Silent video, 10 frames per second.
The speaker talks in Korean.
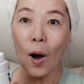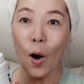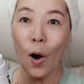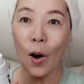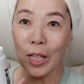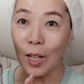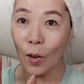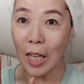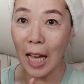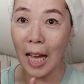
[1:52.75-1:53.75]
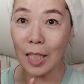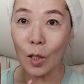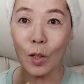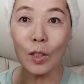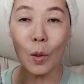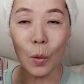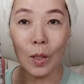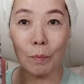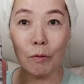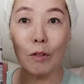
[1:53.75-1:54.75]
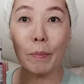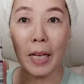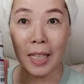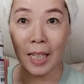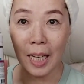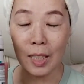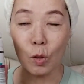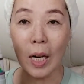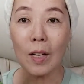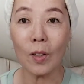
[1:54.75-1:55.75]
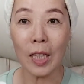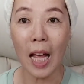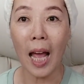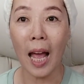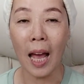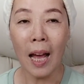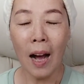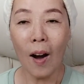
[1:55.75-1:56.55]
어 이렇게 저는 오늘 블루베리를 가지고 할 건데,